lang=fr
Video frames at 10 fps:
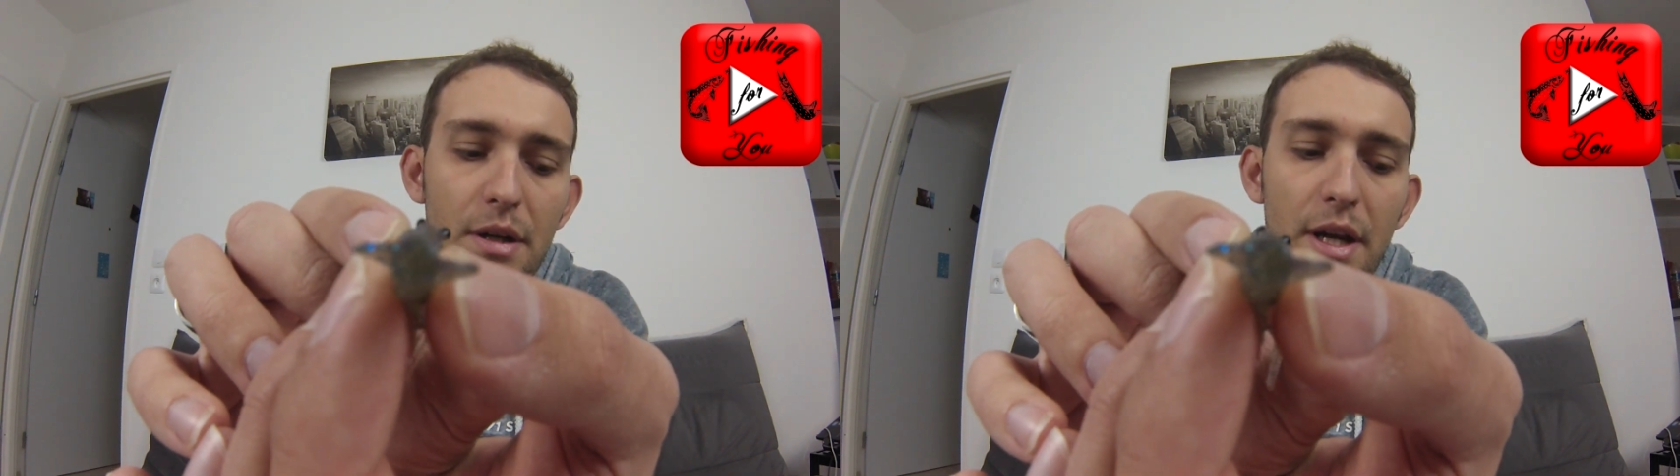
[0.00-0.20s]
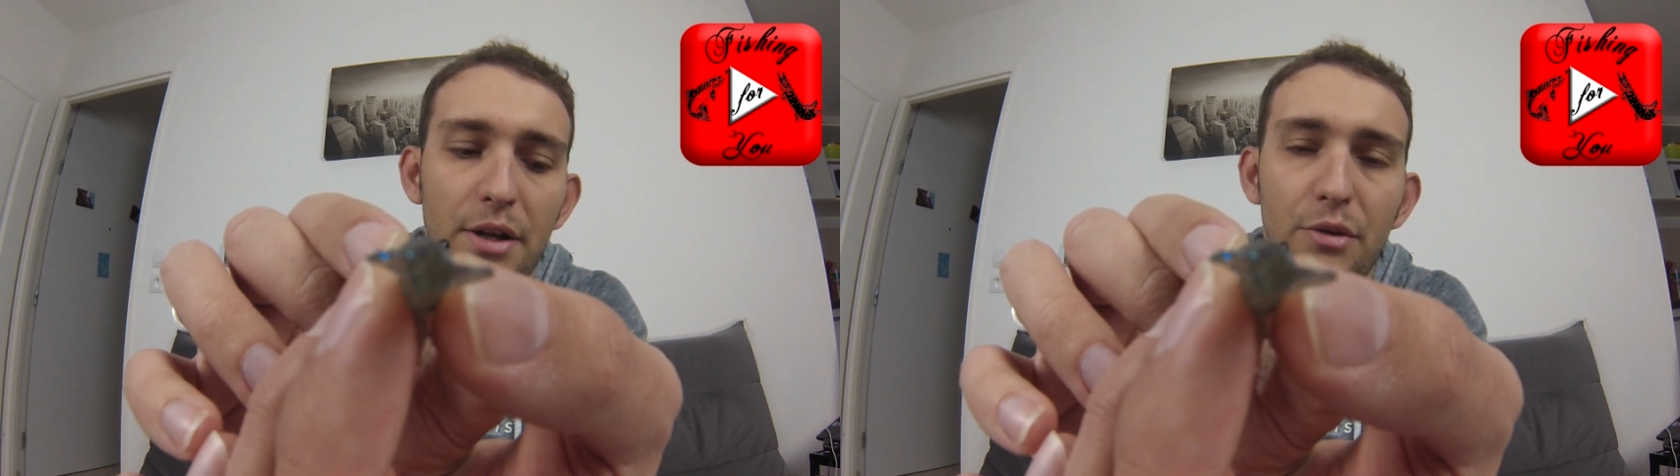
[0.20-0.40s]

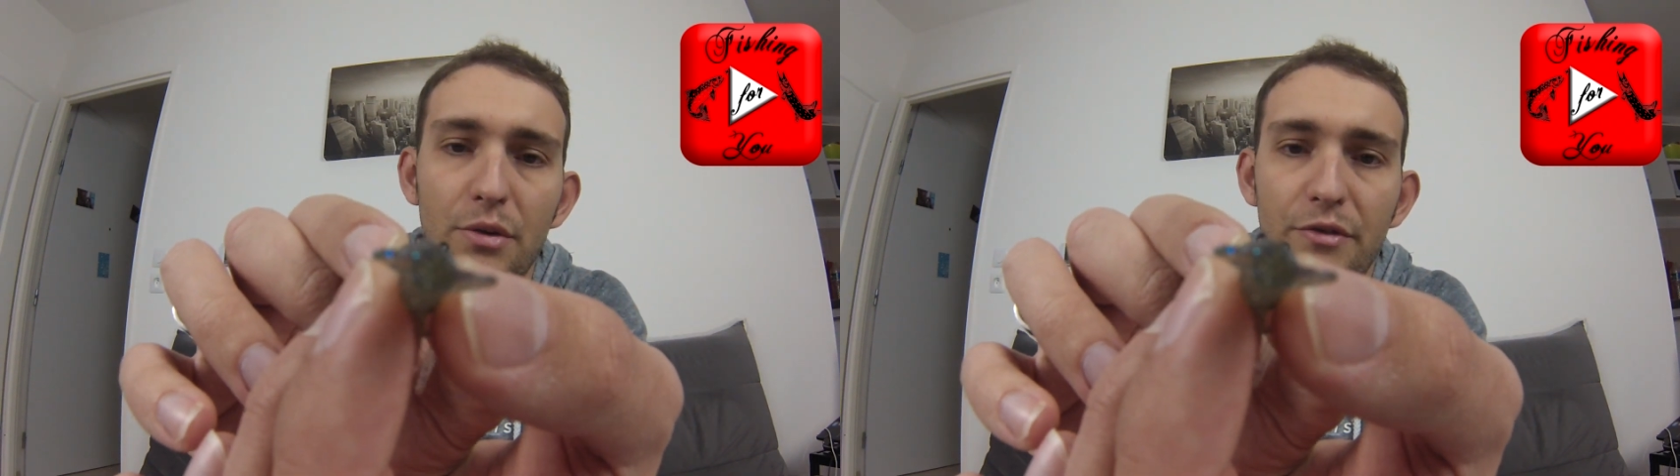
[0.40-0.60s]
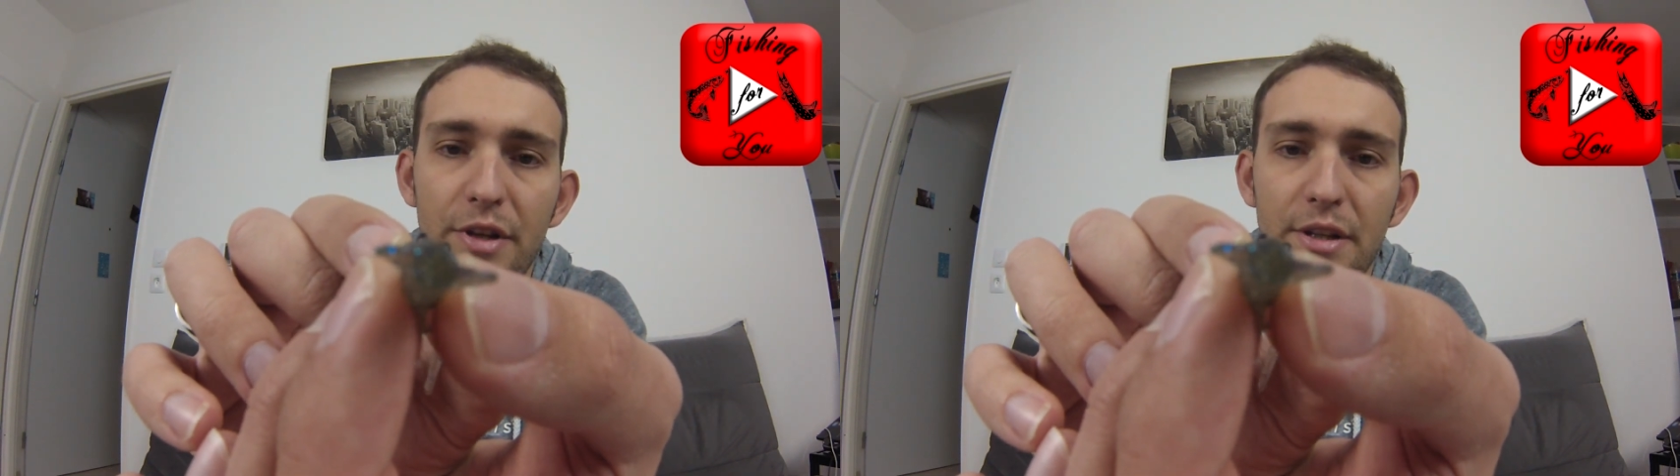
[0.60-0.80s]
La queue,
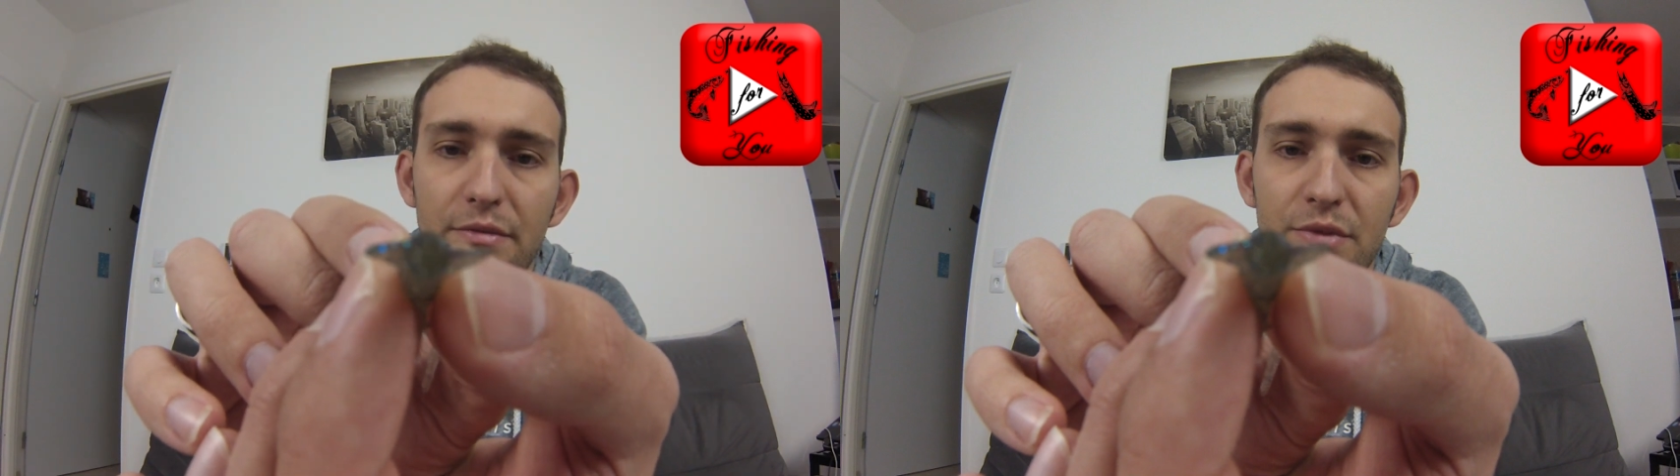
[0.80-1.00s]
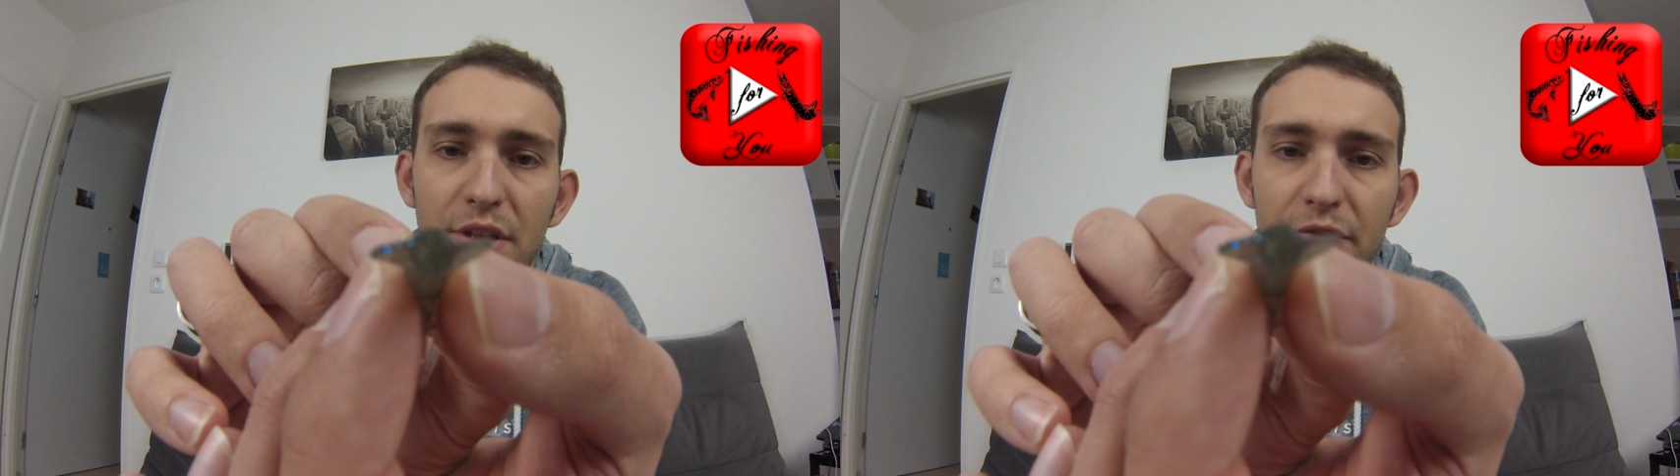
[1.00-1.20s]
en fait,
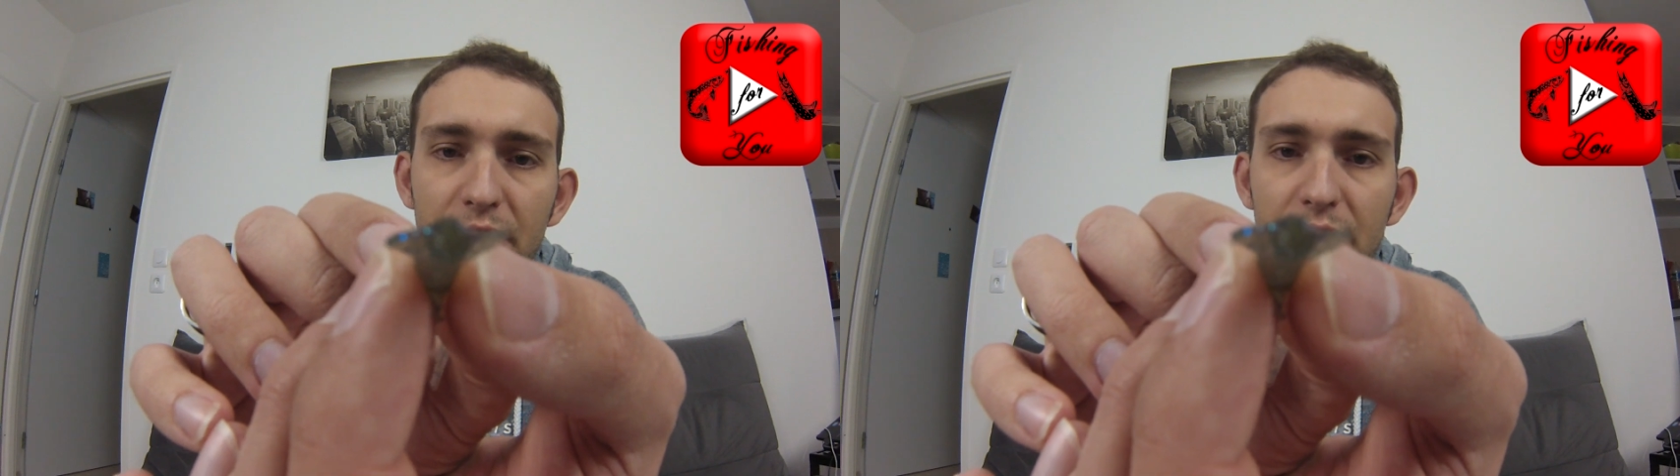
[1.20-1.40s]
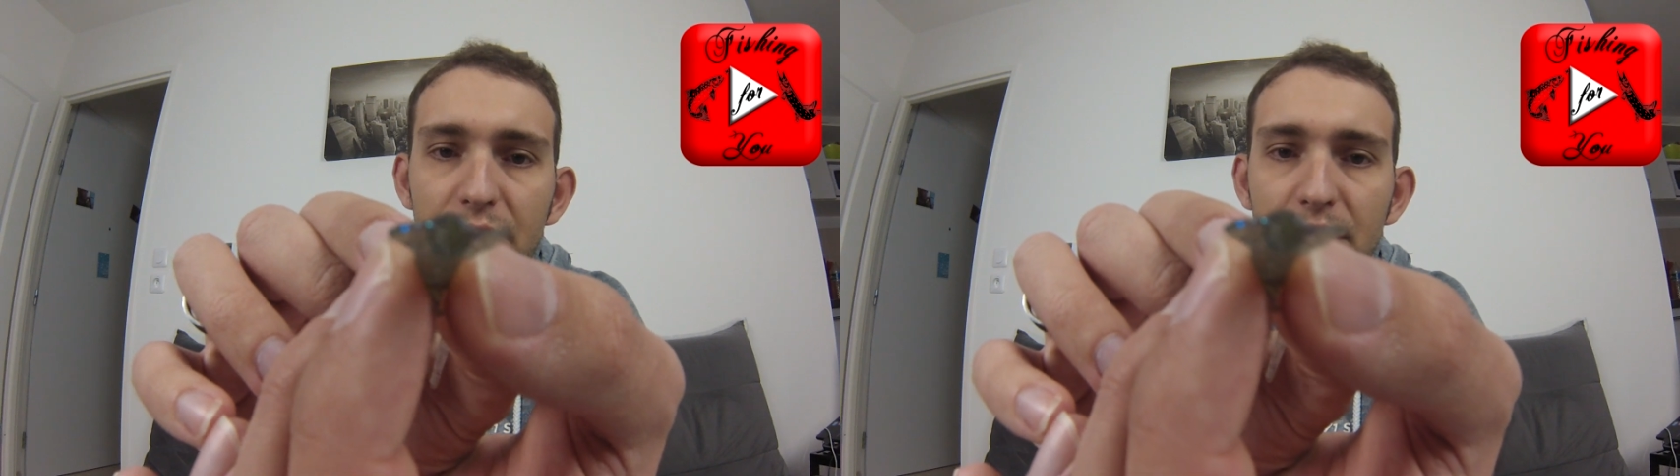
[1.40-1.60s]
vous avez